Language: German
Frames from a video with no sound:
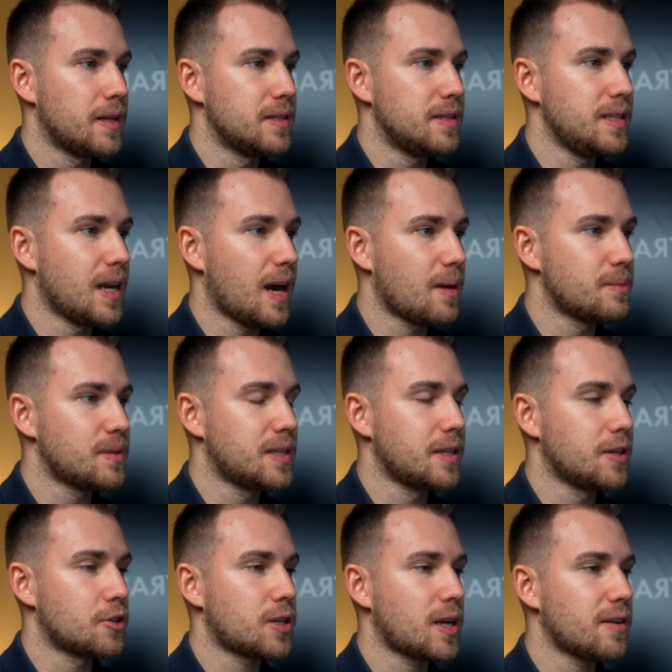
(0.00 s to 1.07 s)
Die haben es hier
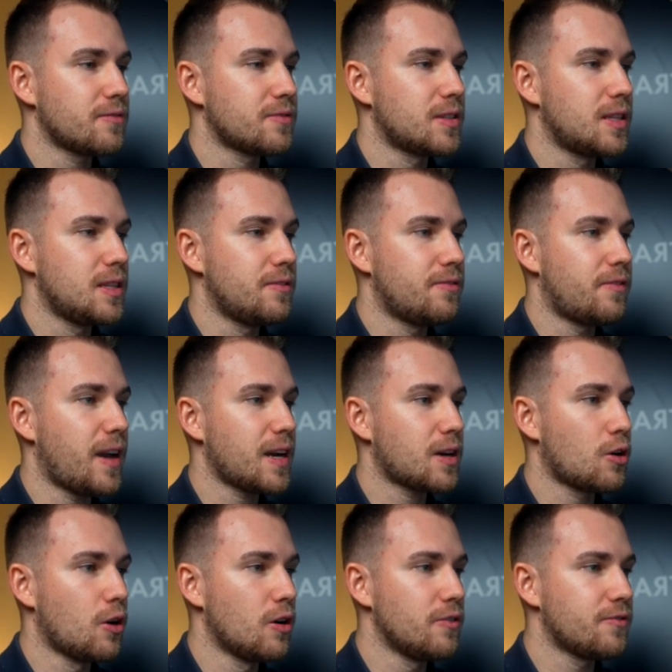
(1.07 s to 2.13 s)
geschafft. Die
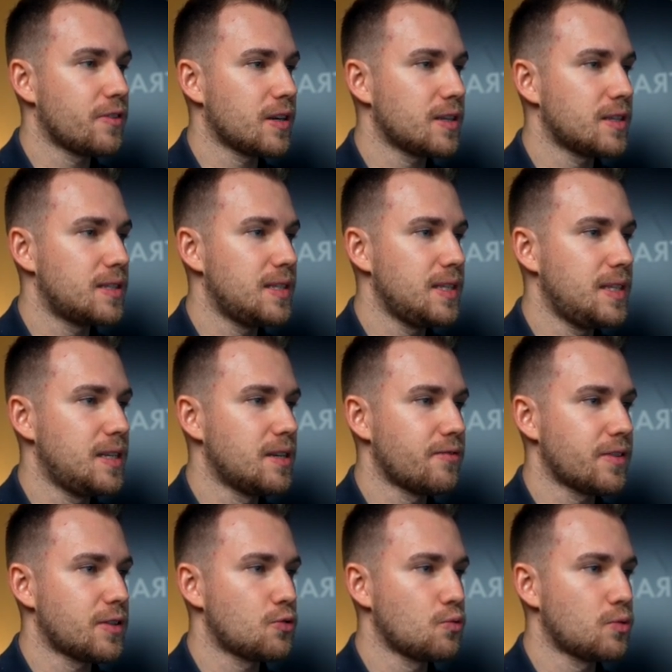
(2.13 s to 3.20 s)
Verkäufer, die hier
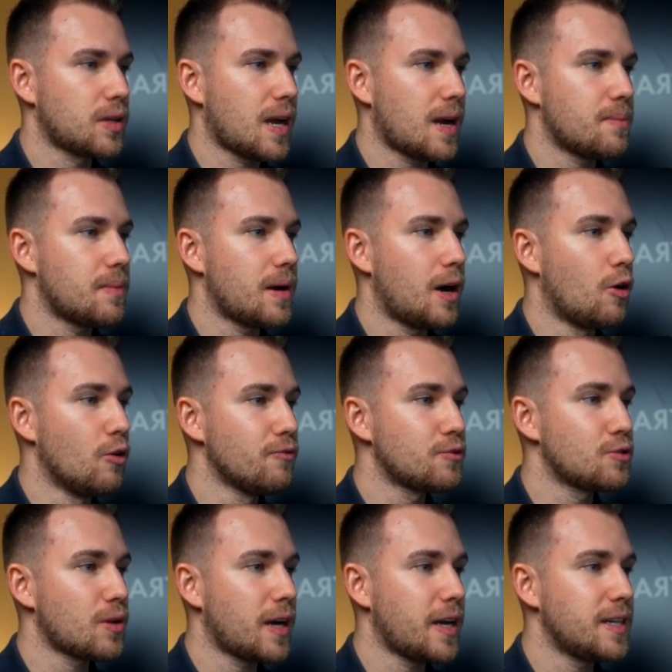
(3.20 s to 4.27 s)
versucht haben
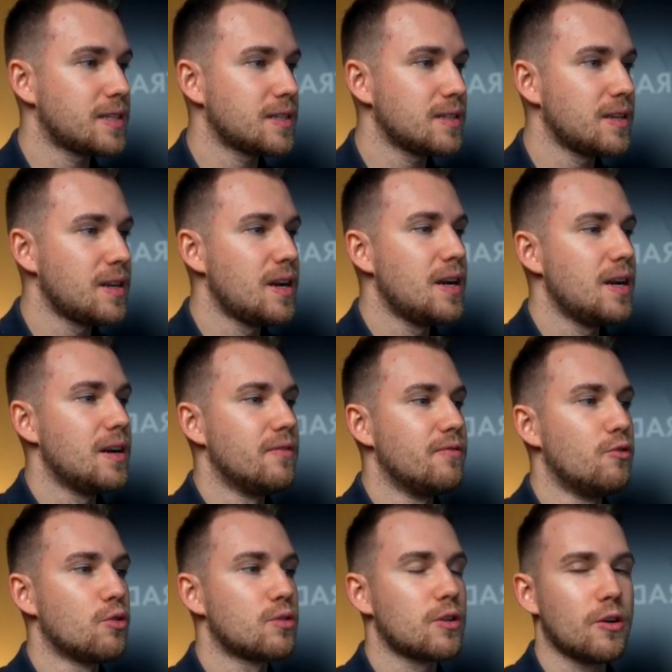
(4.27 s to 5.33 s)
aufzuhalten,
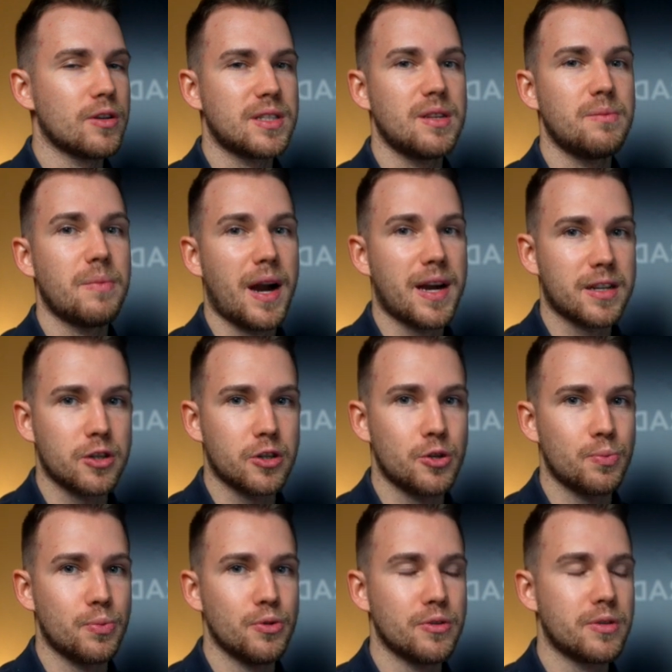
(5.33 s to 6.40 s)
wurden aus dem Markt
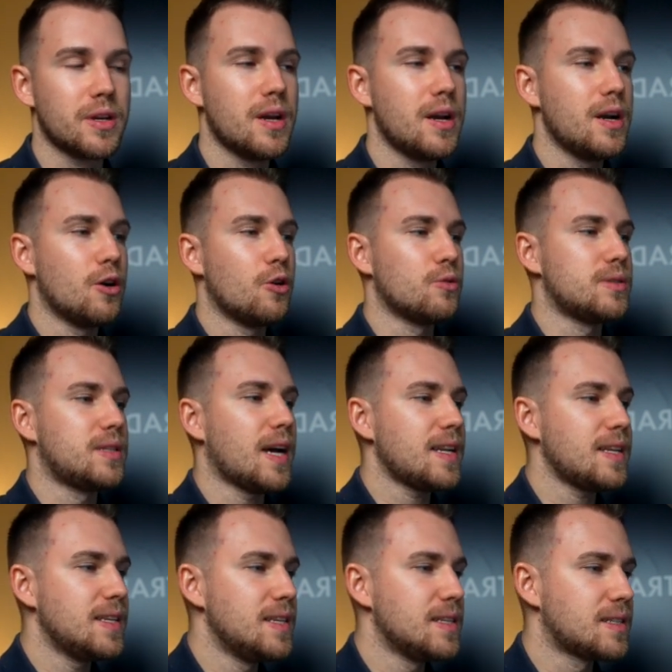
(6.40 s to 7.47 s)
gespült. Und
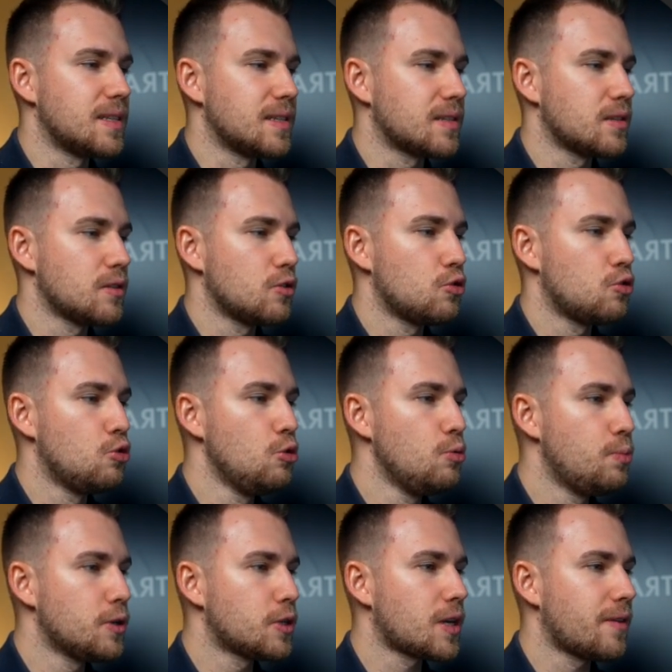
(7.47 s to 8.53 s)
dann ist es
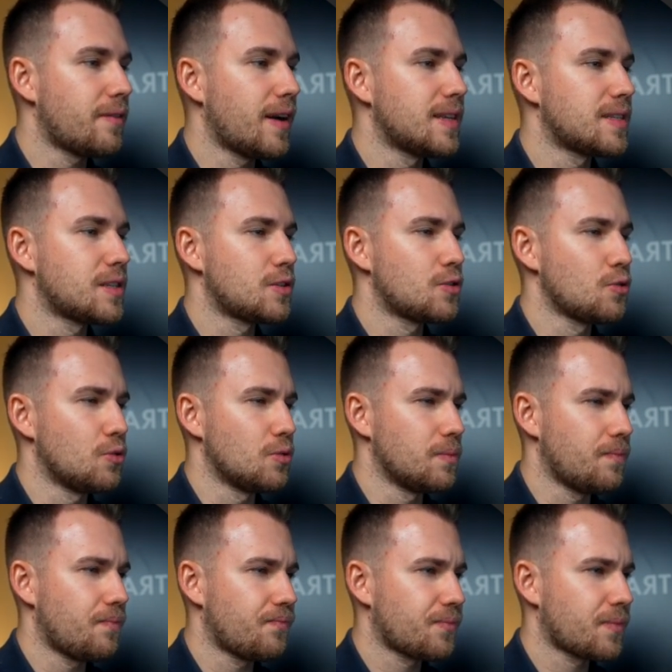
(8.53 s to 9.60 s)
typischerweise so,
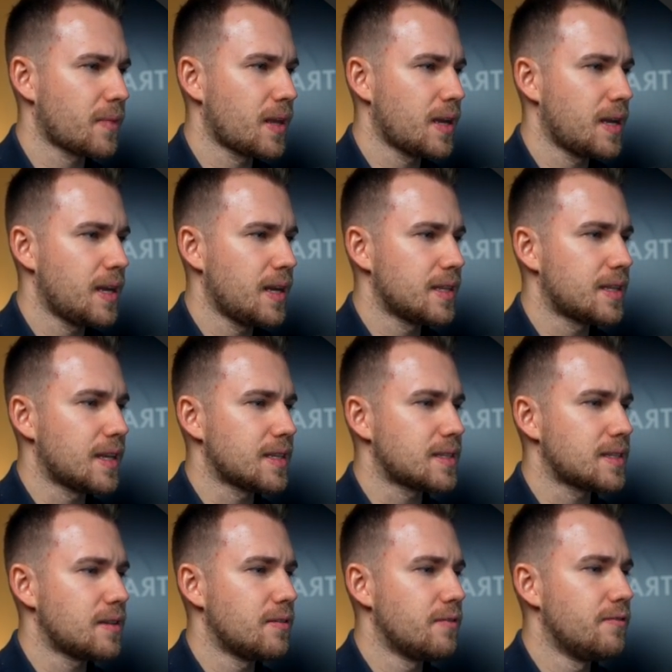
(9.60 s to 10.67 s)

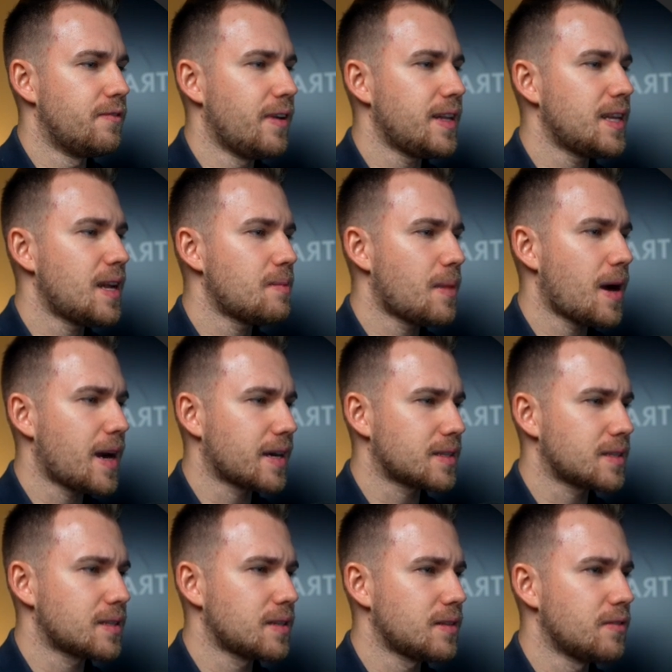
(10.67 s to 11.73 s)
dass wenn der
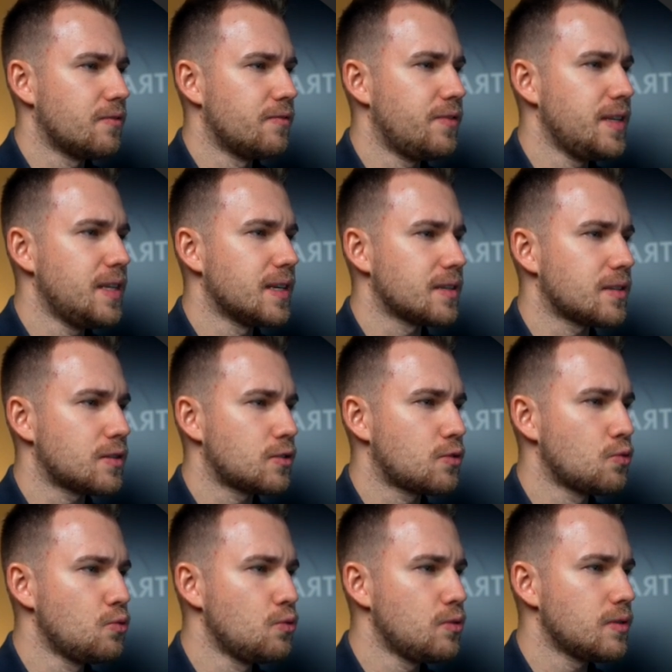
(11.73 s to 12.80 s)
Markt wieder
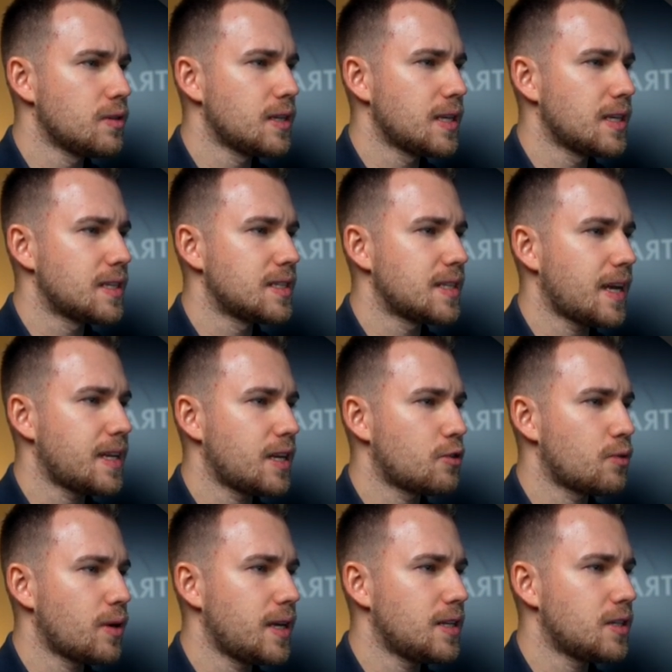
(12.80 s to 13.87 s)
zu
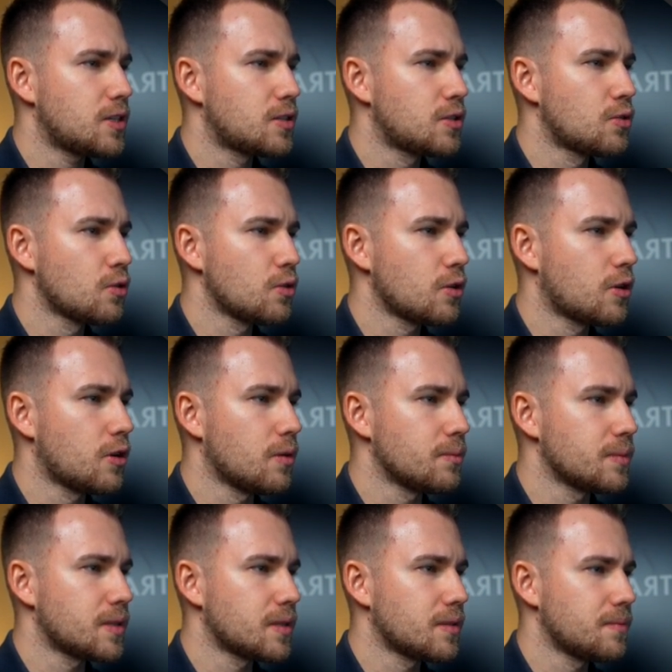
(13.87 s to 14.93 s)
seiner Range
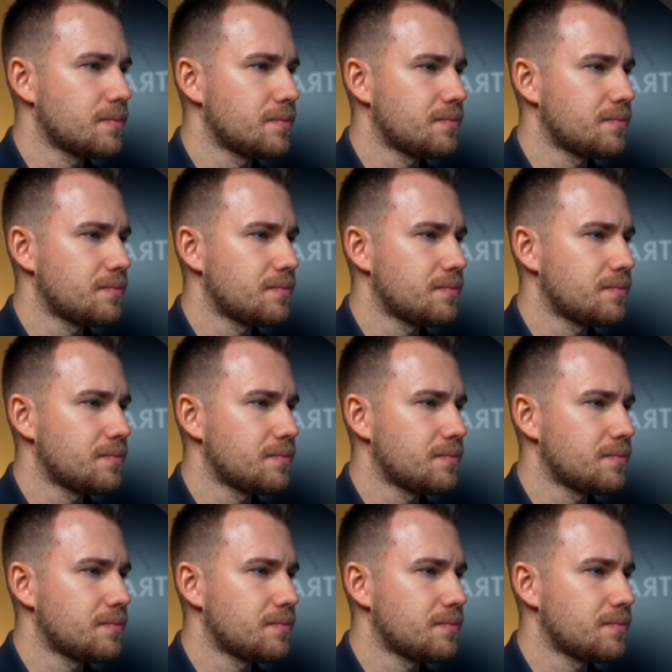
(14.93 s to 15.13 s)
zurückkommt,